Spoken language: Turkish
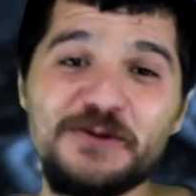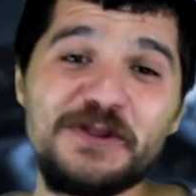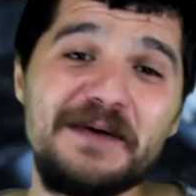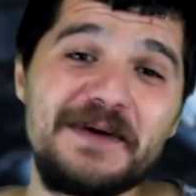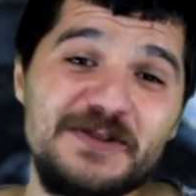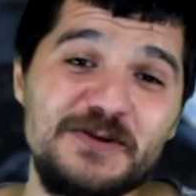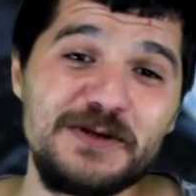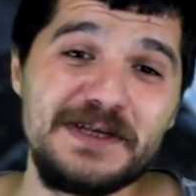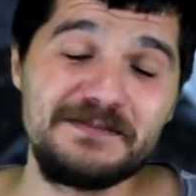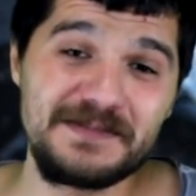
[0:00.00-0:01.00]
Şunu da hemen
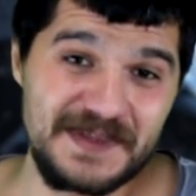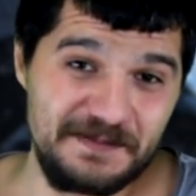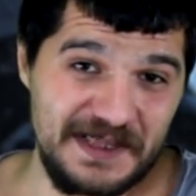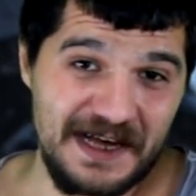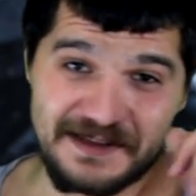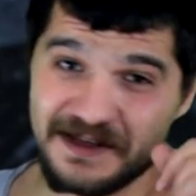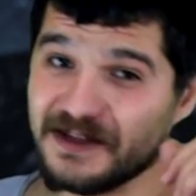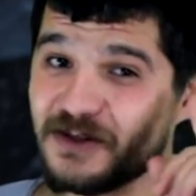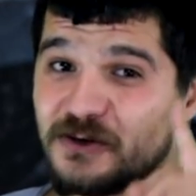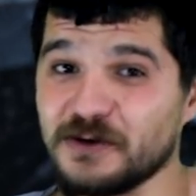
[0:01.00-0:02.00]
söyleyeyim. Spiker
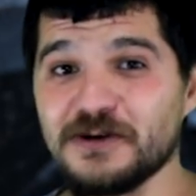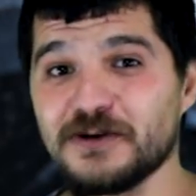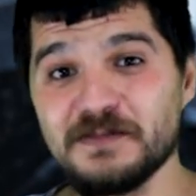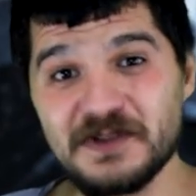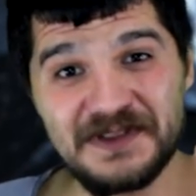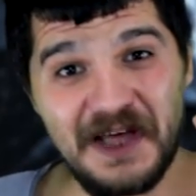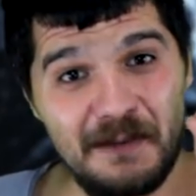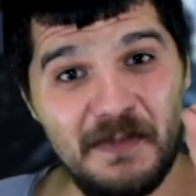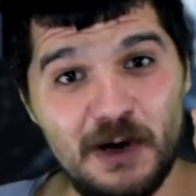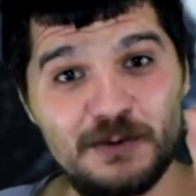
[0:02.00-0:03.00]
sana da söylüyorum. Na
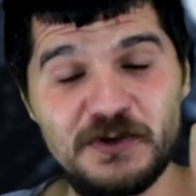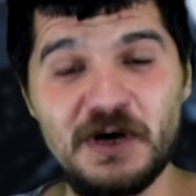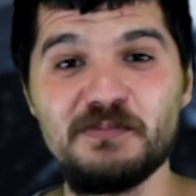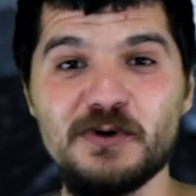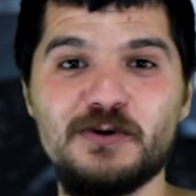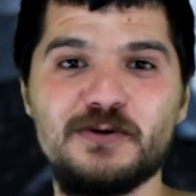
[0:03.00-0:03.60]
mağlup şampiyon